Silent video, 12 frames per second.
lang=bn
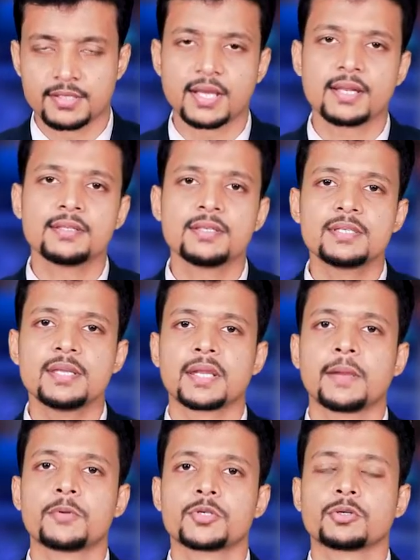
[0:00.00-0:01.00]
জানিয়ে দিচ্ছি
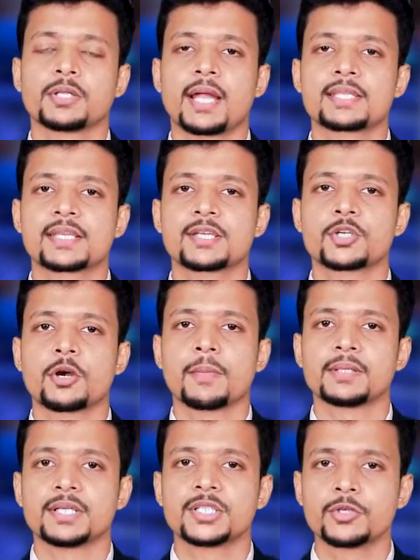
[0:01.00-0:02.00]
ক্রিপ্টো জগতের আজকের সংবাদের